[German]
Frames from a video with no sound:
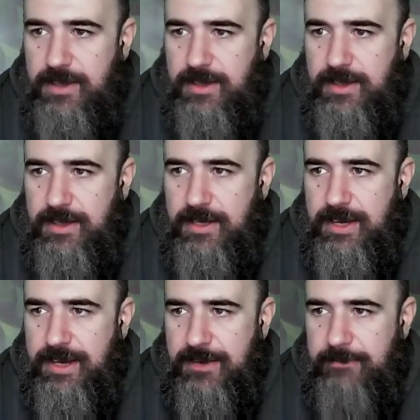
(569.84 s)
Na
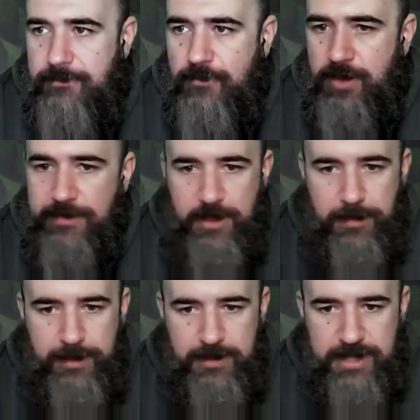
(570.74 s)
dann, wollen wir doch mal
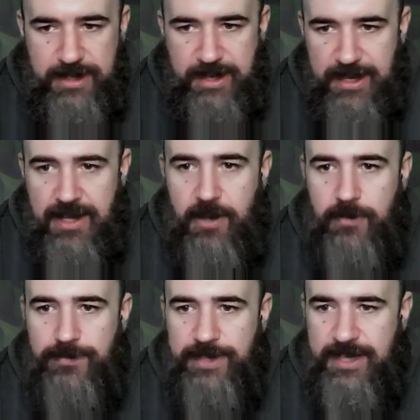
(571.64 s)
unseren
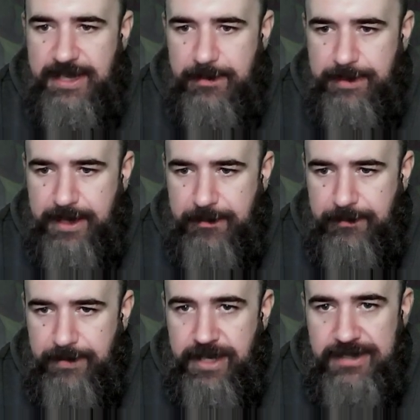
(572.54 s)
Auftrag abgeben.
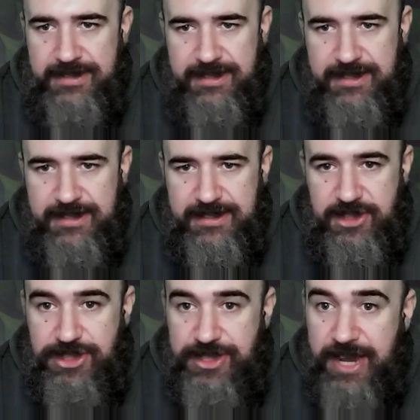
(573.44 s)
Nächstes,
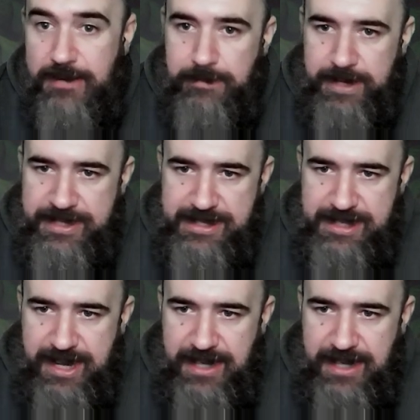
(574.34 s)
Steinmetzler.